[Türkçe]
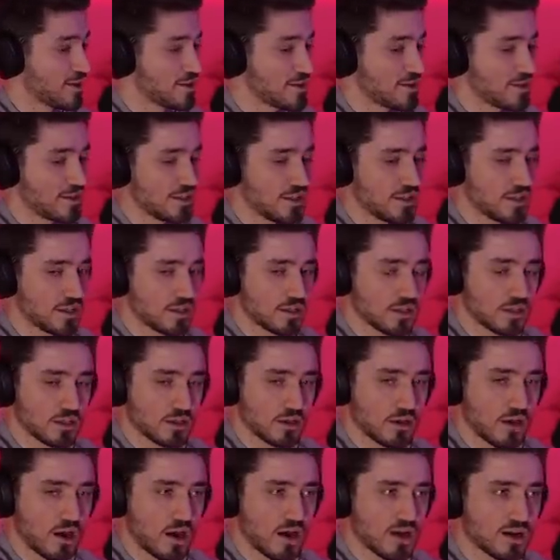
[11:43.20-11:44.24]
e,
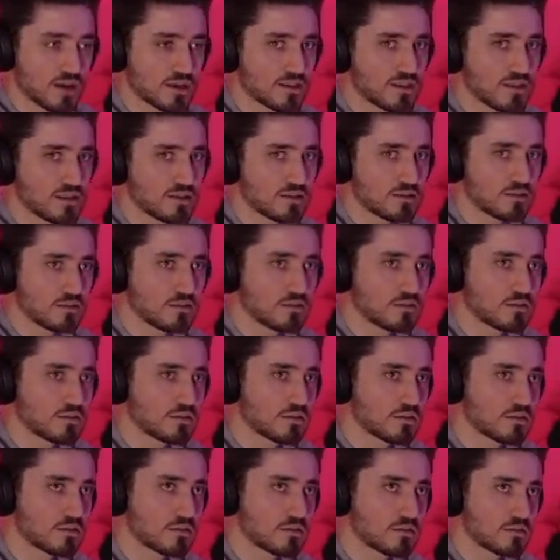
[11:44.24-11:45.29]
hakikaten
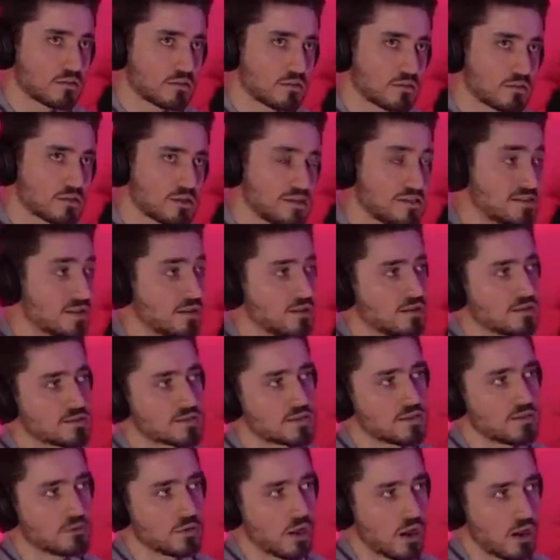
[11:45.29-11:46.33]
İnsanlar
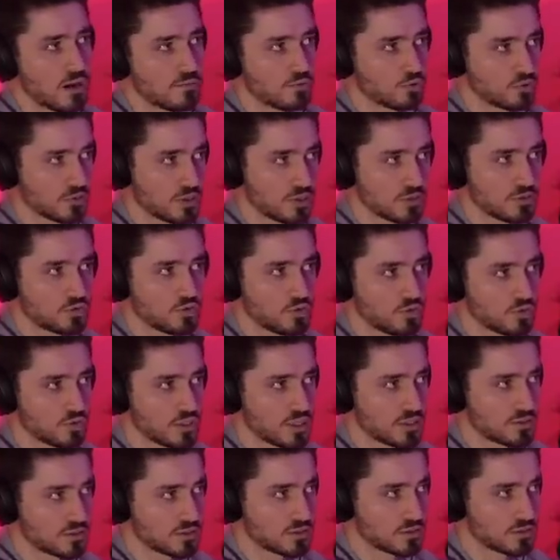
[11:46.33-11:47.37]
seni bir abi olarak
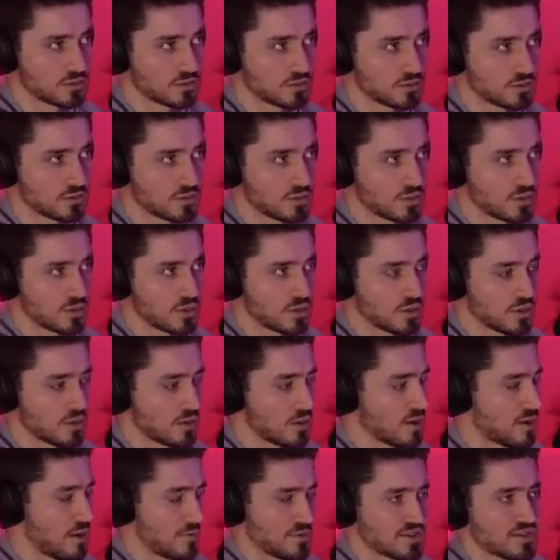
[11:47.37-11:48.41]
görüyorlar. Sağ olsunlar.
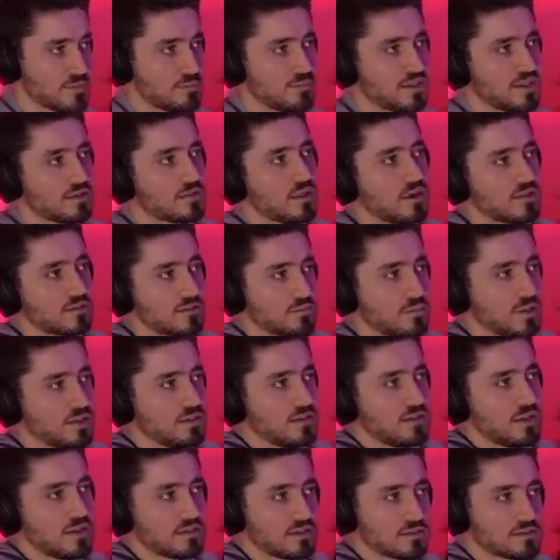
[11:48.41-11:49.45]
Ya mesela beni de artık
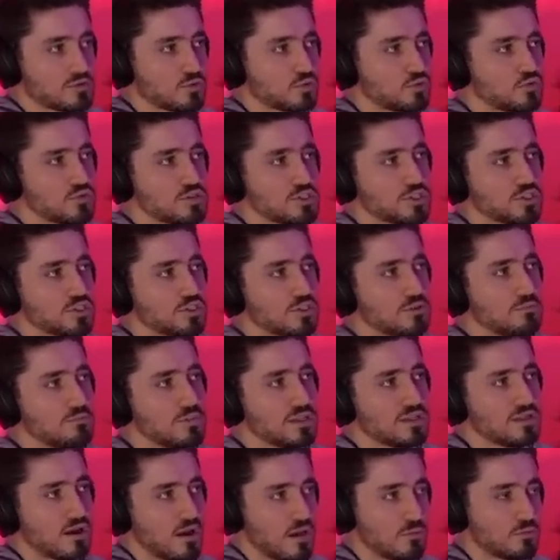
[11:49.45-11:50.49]
ben neredeyse 30 yaşındayım.
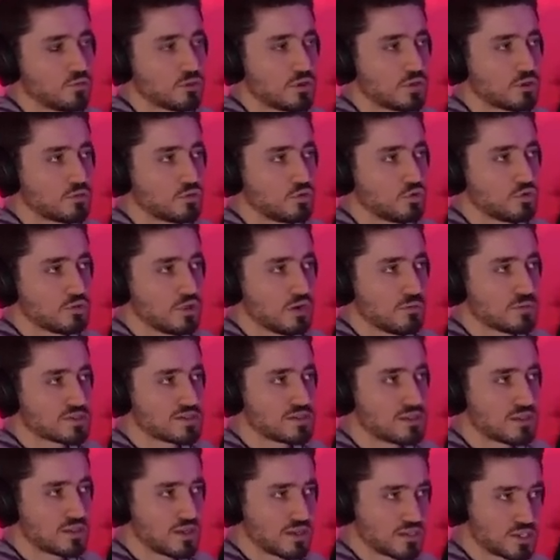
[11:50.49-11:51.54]
Beni de abi olarak görüyorlar ama
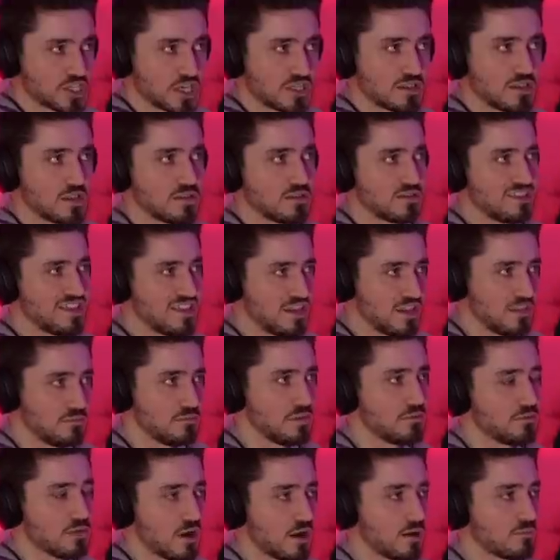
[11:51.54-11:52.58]
seni gerçekten
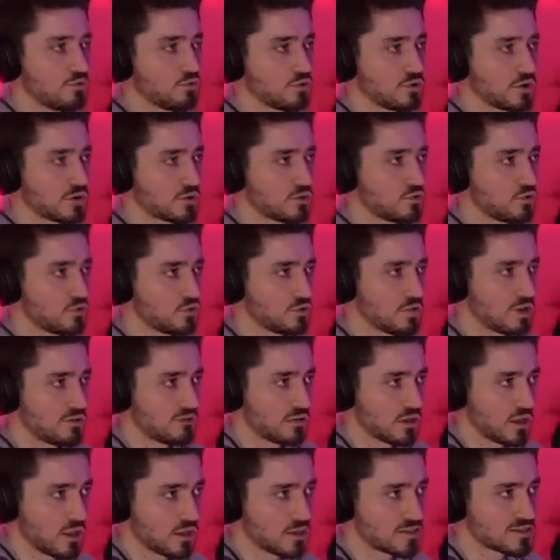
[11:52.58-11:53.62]
deneyimli bir abi olarak
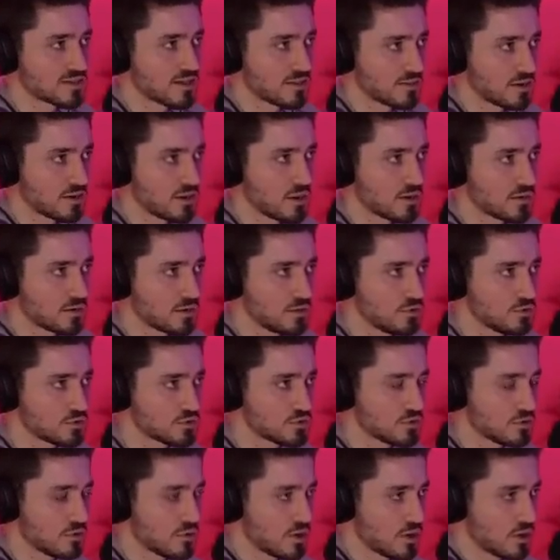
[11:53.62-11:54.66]
görüyorlar ve insanları
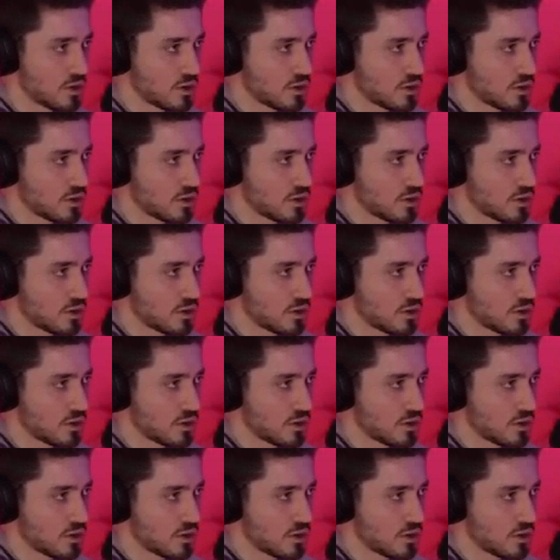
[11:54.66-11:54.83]
etkiliyorsun.